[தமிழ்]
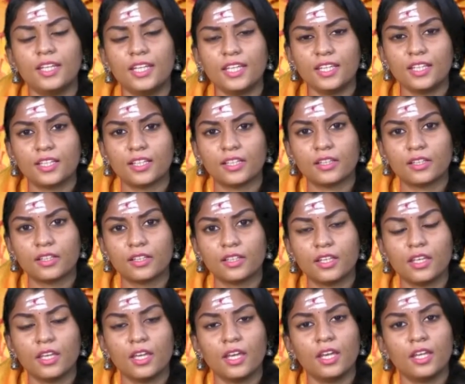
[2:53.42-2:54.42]
நீங்கள்
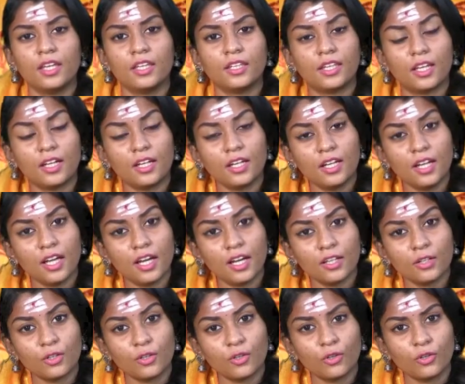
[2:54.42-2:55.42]

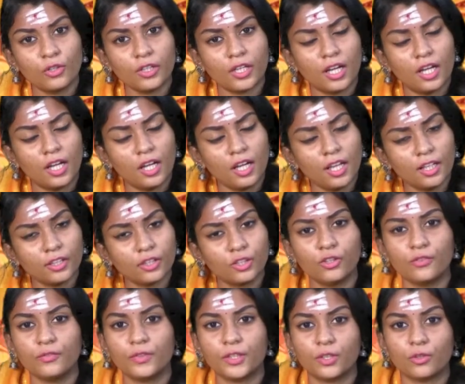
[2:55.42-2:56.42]
எல்லாருக்கும்
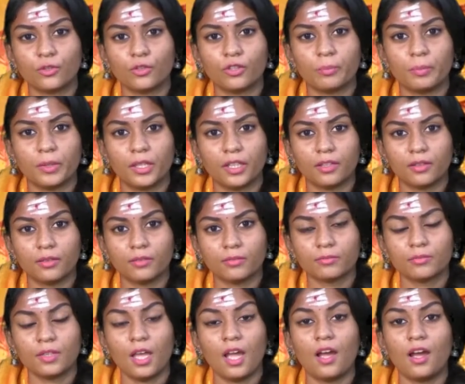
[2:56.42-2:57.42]
எல்லாத்தையும் விட்டு கொடுப்பீங்க
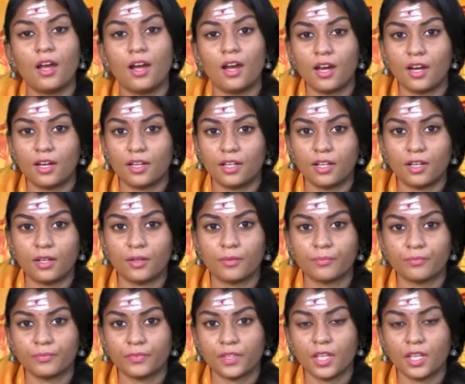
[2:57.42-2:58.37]
ஆனால்